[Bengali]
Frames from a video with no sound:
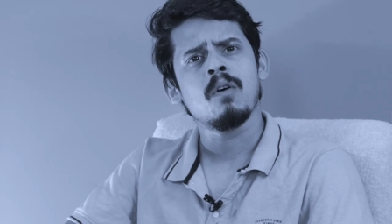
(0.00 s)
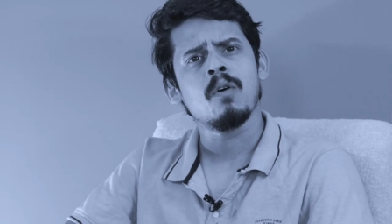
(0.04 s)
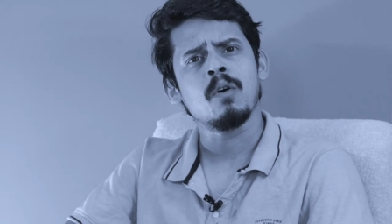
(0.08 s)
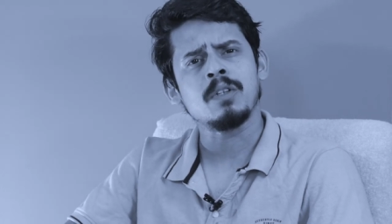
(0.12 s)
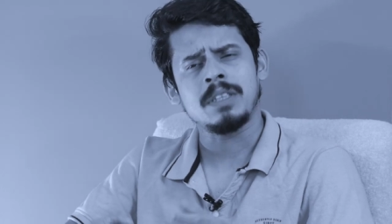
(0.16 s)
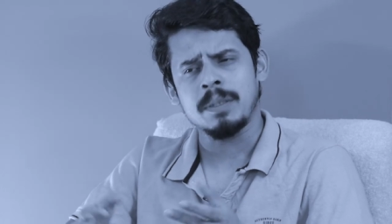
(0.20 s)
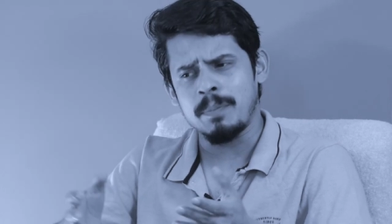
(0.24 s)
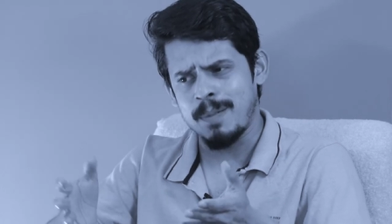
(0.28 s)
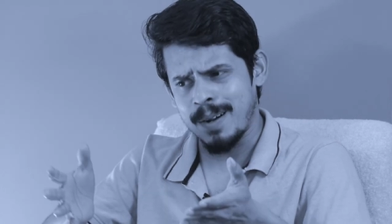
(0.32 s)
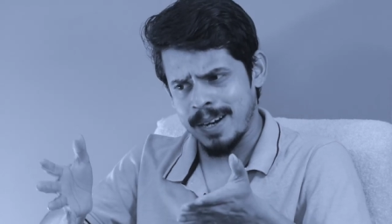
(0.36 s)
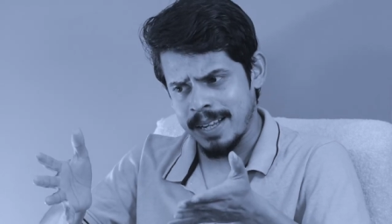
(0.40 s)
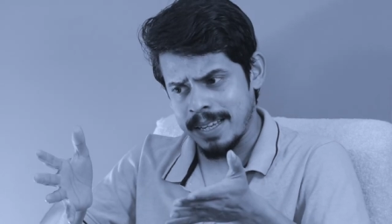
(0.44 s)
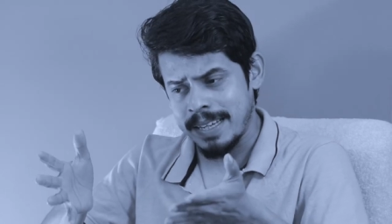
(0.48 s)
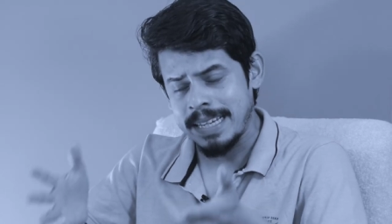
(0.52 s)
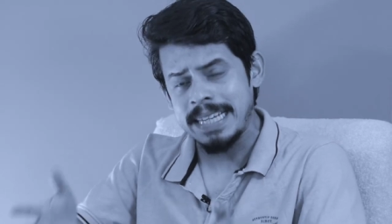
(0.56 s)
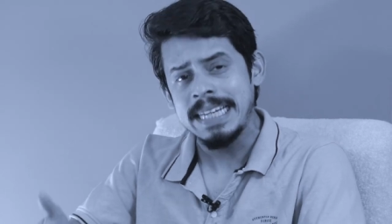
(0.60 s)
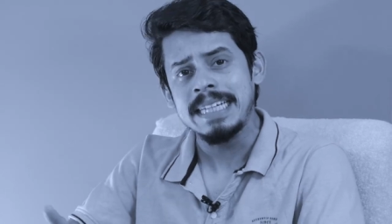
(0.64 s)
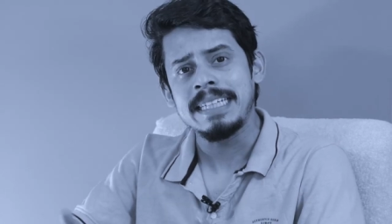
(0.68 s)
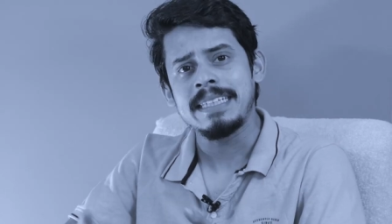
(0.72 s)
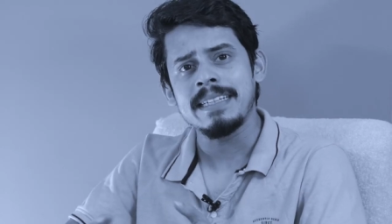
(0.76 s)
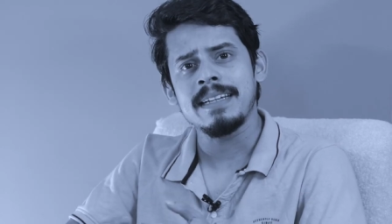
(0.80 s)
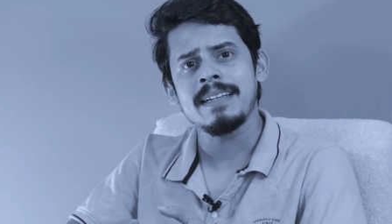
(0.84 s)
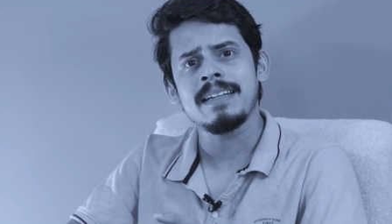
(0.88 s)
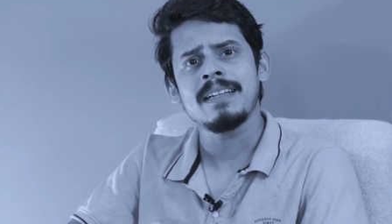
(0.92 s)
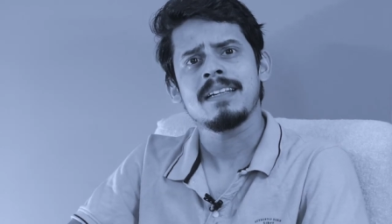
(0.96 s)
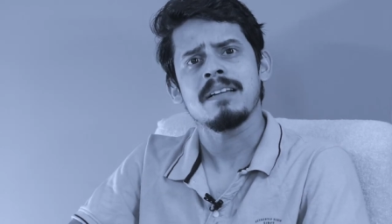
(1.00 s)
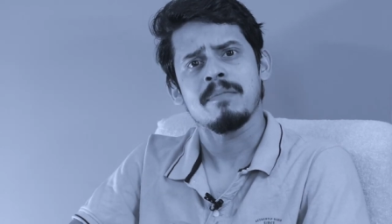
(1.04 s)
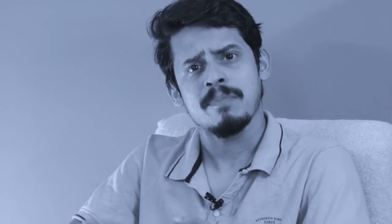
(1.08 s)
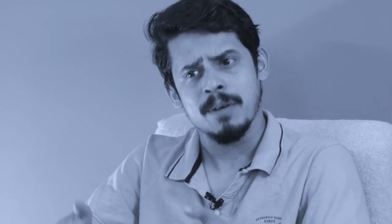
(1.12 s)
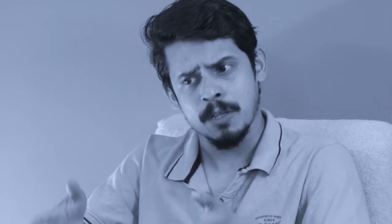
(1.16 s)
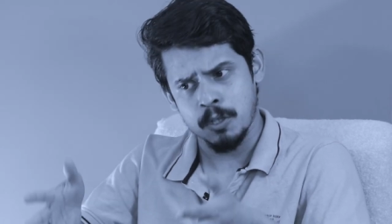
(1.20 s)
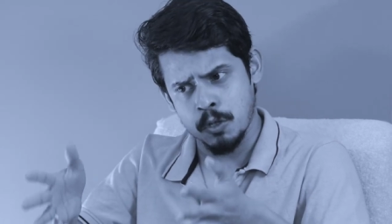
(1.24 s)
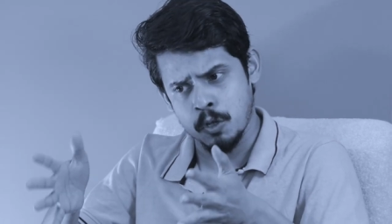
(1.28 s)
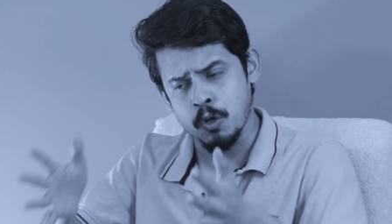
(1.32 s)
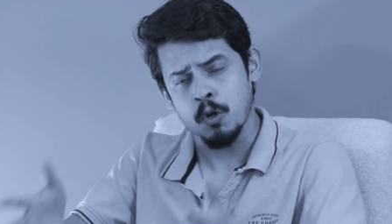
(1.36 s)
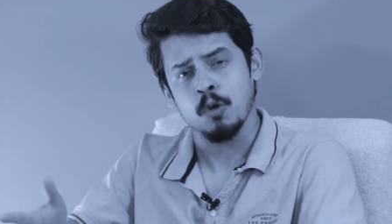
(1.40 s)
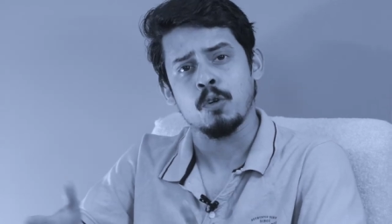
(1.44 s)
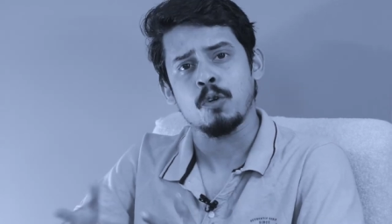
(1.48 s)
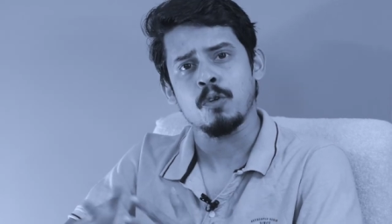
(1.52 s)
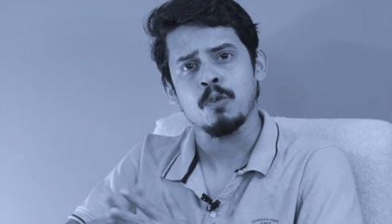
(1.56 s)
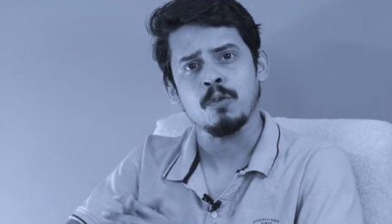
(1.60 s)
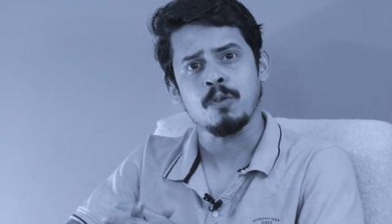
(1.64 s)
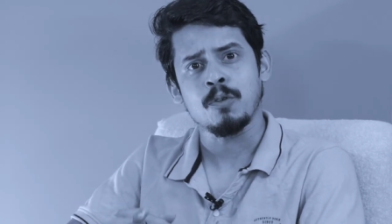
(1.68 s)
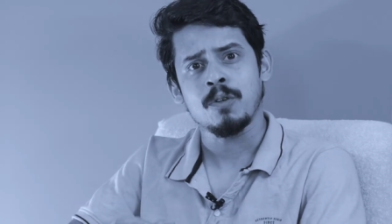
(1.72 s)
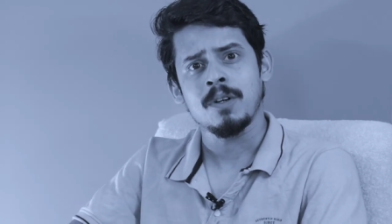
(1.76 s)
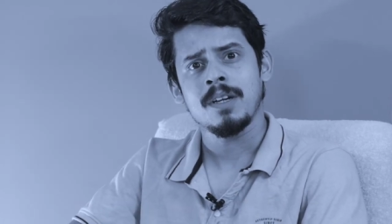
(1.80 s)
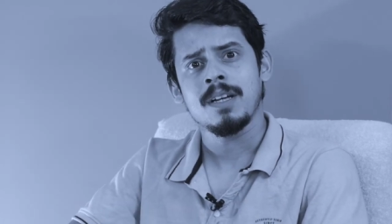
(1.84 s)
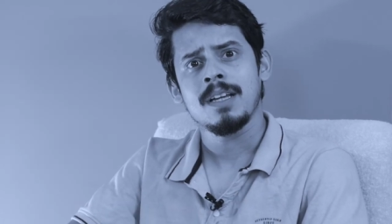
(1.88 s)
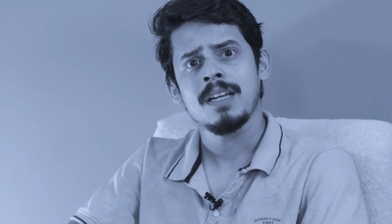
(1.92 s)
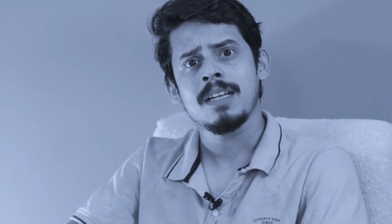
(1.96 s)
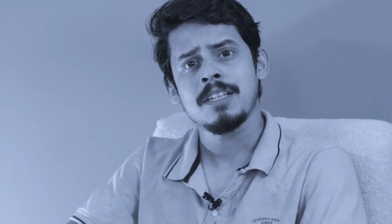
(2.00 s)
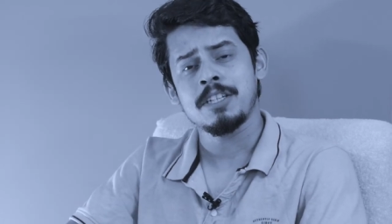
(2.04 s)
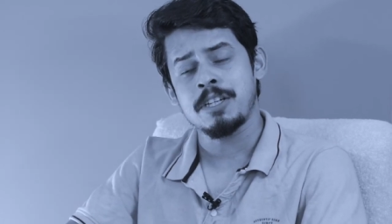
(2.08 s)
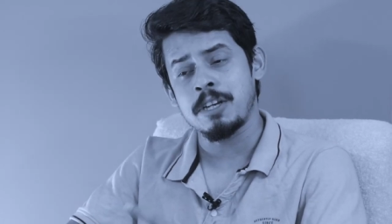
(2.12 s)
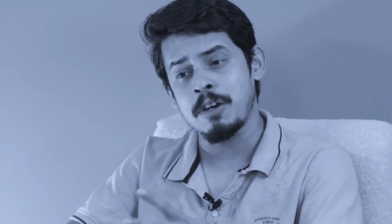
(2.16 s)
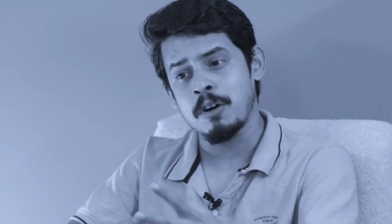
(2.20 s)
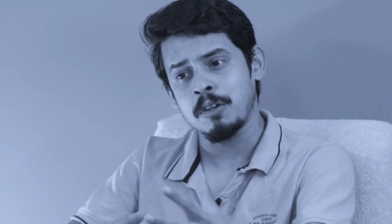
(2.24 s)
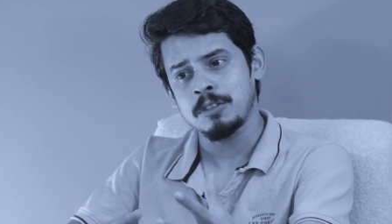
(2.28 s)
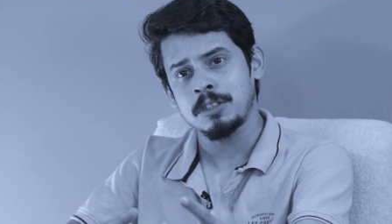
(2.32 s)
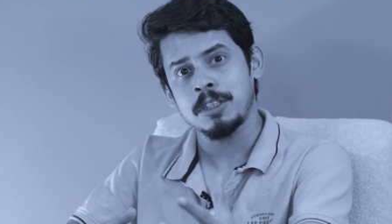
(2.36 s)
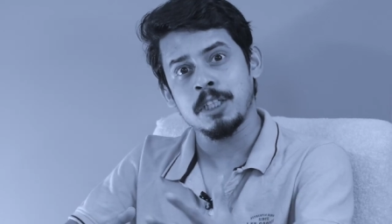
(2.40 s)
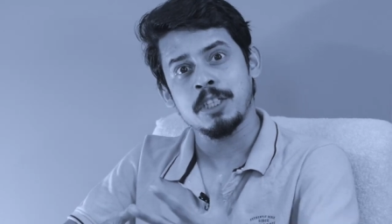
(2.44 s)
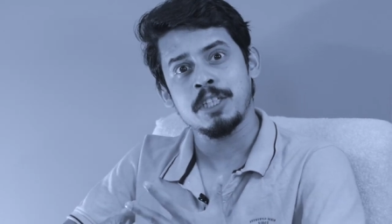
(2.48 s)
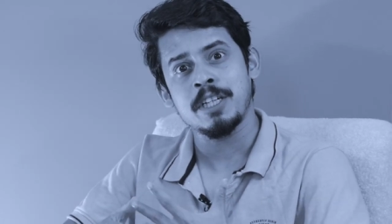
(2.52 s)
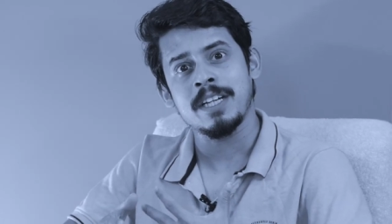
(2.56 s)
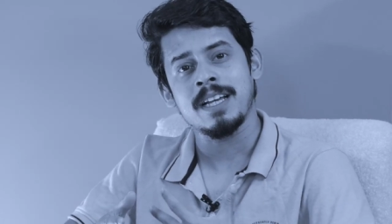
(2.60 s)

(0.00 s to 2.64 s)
হতে পারে ইটের বা ছোট সে অর্থে